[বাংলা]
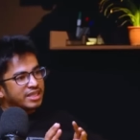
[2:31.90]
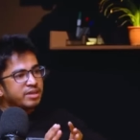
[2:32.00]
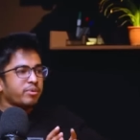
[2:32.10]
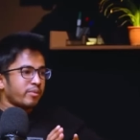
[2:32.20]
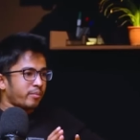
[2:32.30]

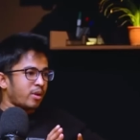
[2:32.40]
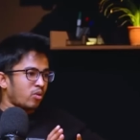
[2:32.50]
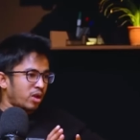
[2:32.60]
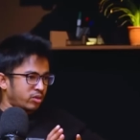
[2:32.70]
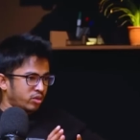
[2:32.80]
সেইভাবে আমরা
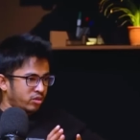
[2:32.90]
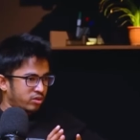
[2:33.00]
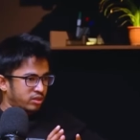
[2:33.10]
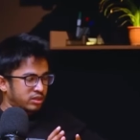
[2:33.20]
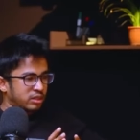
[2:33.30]
লোকালি তৈরি
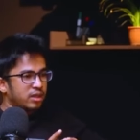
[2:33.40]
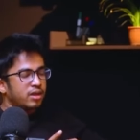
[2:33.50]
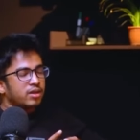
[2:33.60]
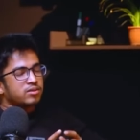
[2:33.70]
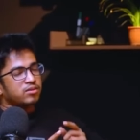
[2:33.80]
করতেছি
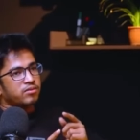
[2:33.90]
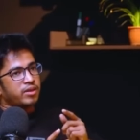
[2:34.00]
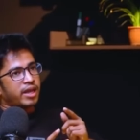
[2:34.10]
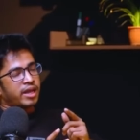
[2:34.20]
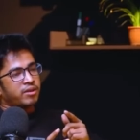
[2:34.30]
সো
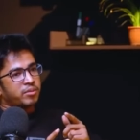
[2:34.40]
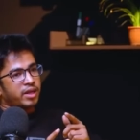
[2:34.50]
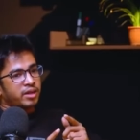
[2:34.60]
এর